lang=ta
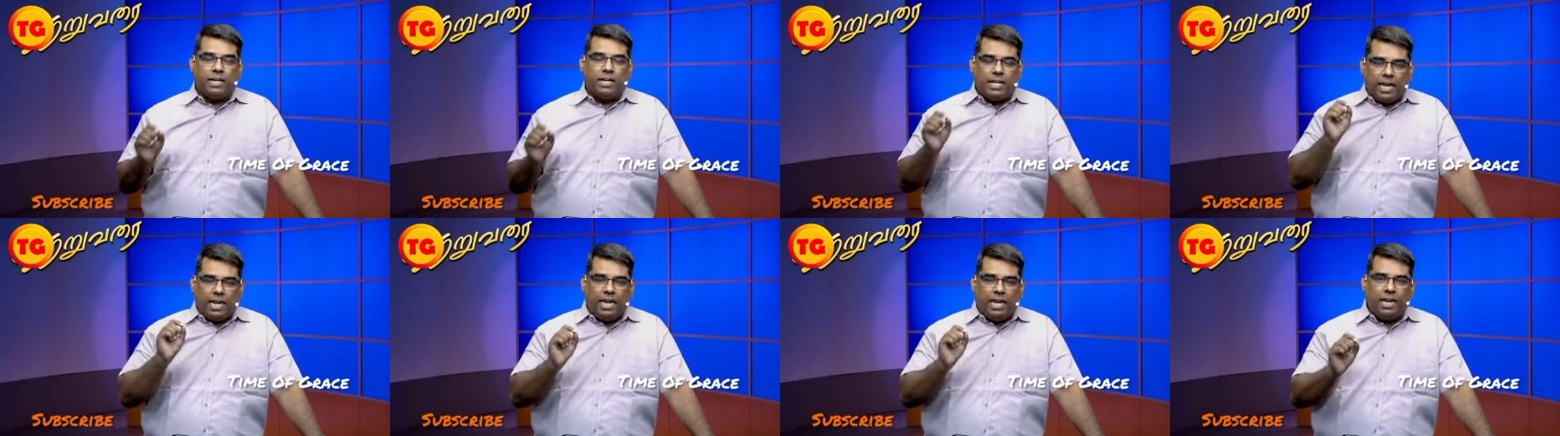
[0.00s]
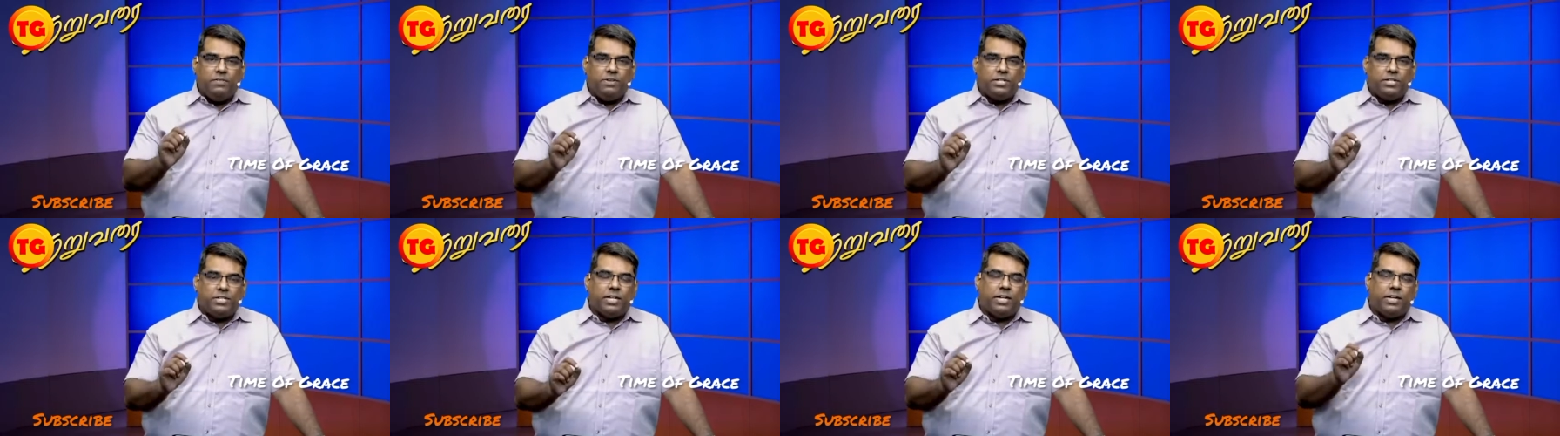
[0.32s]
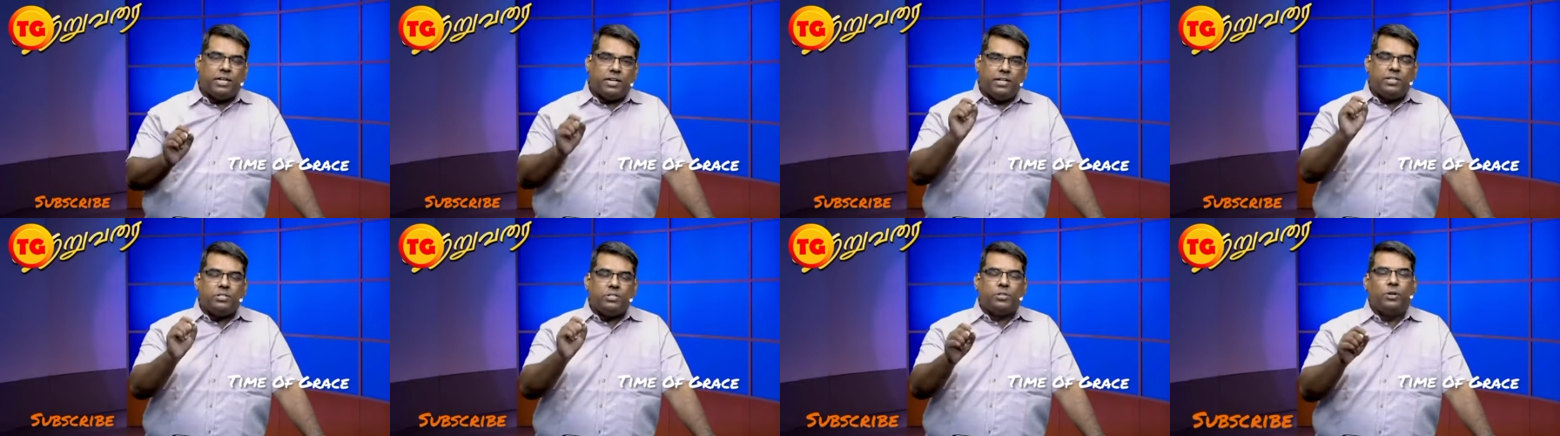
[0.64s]
நல்ல
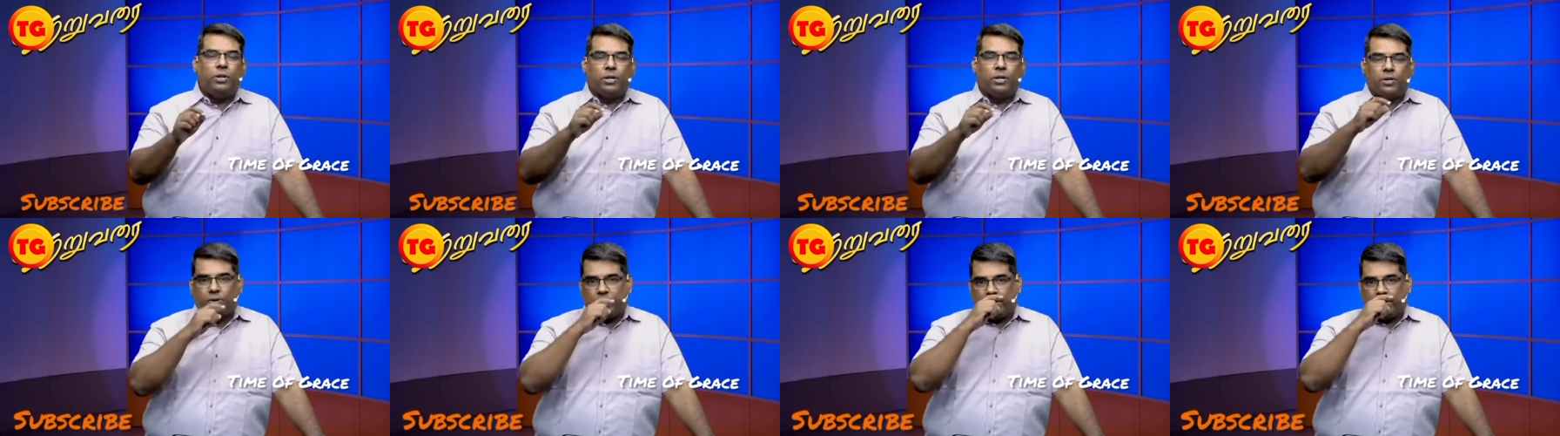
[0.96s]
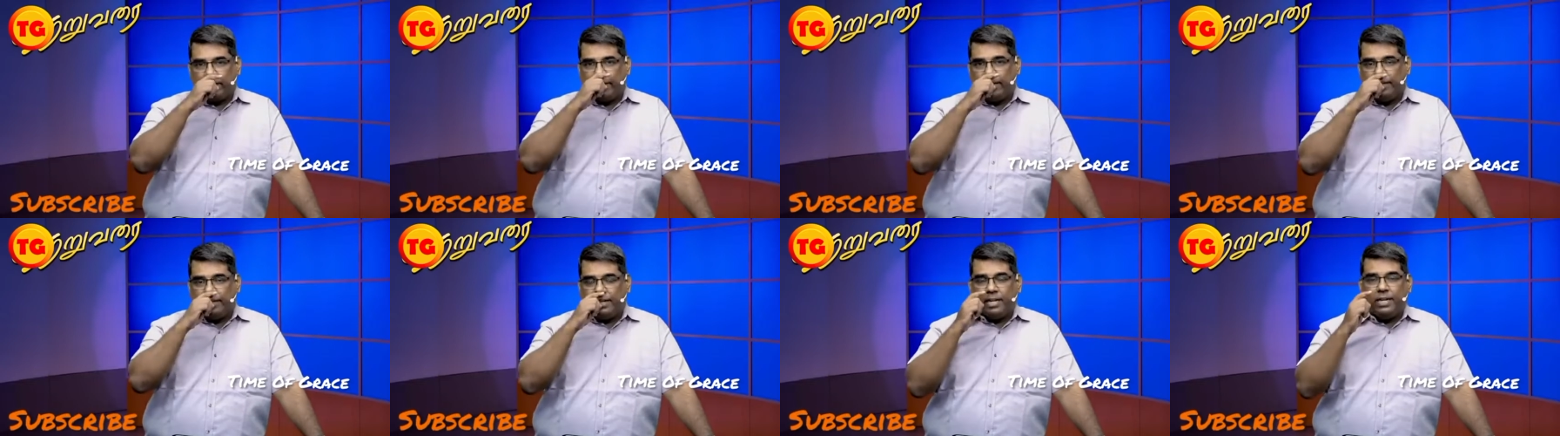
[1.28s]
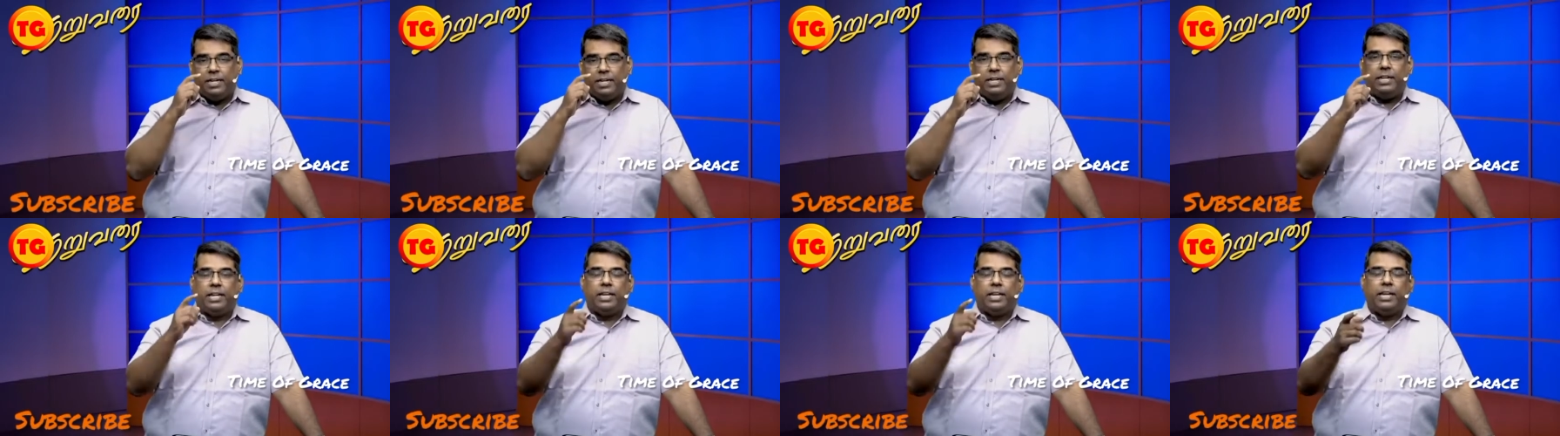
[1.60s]
விஷயங்களை சொல்லிக் கொடுங்க
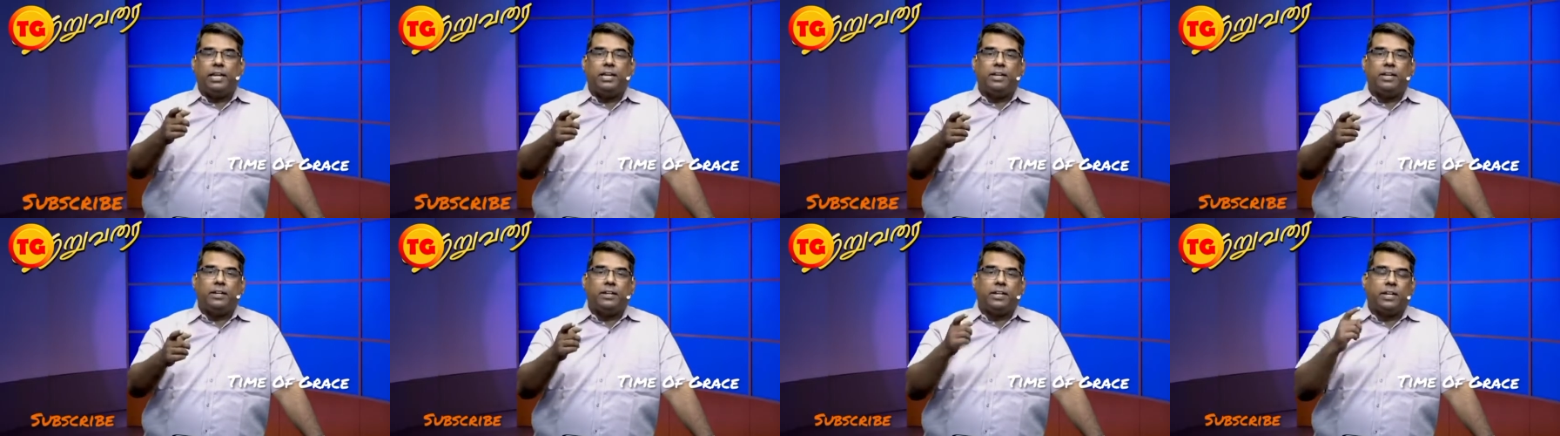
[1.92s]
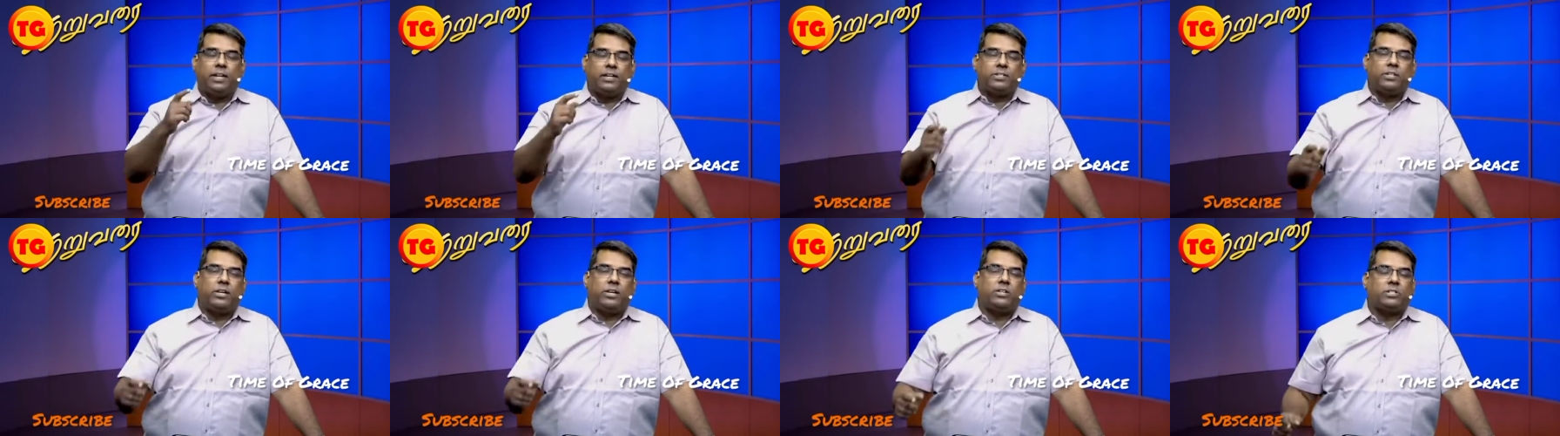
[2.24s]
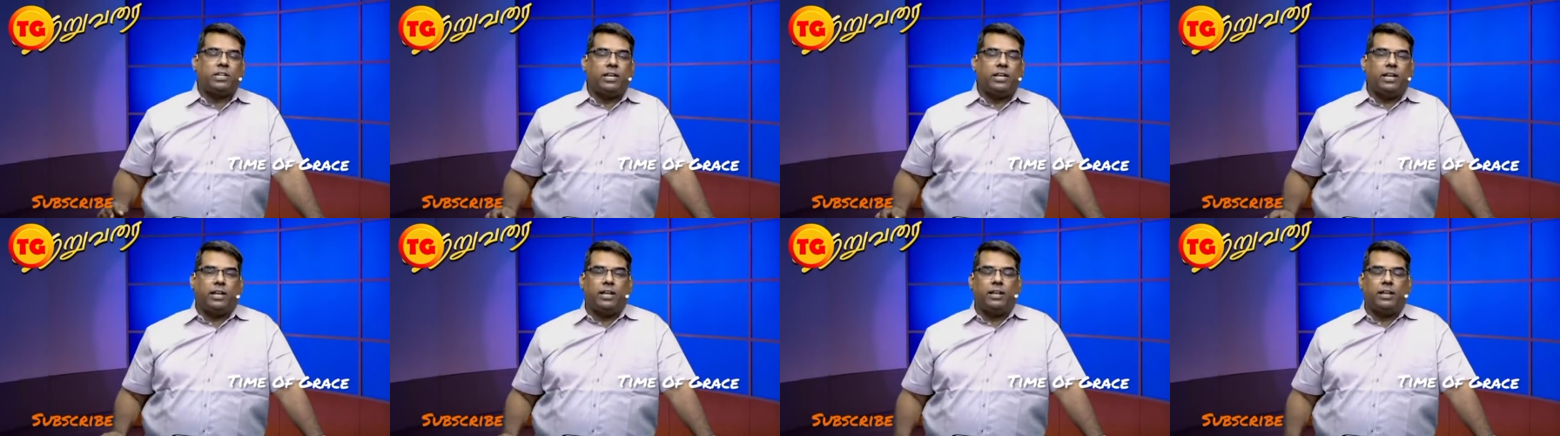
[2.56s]
இன்றைக்கி
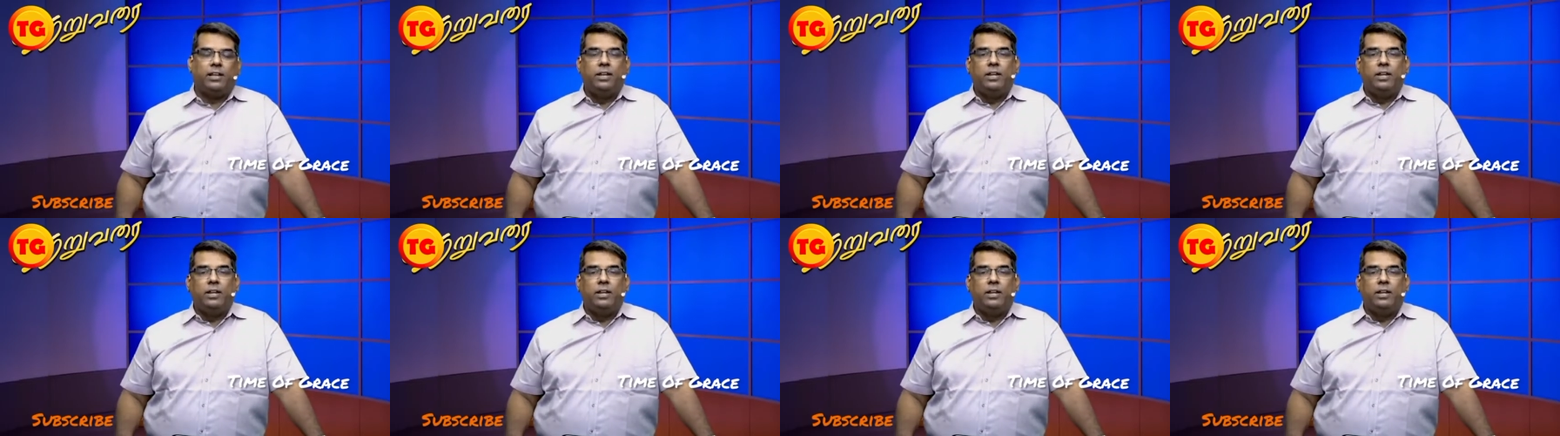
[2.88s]
டெக்ஸாஸில்